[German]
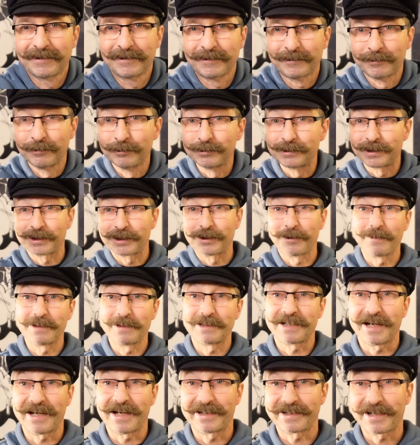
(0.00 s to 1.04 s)
Gute
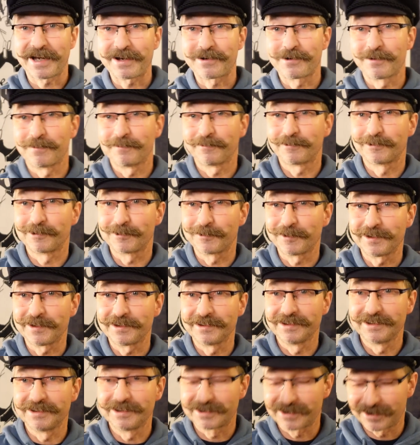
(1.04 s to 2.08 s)
Kommentare gekommen von
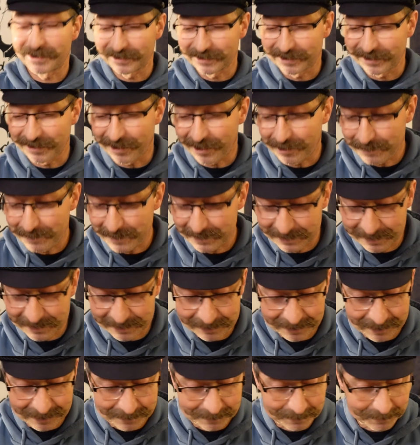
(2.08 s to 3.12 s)
Leuten, die daran gearbeitet
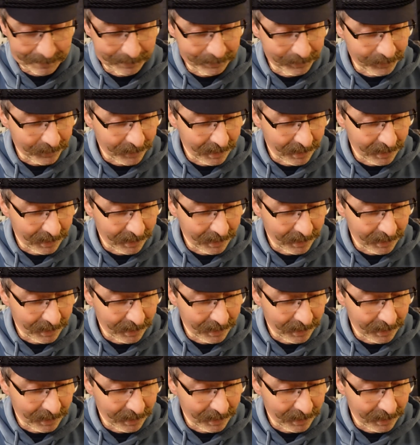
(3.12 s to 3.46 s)
haben,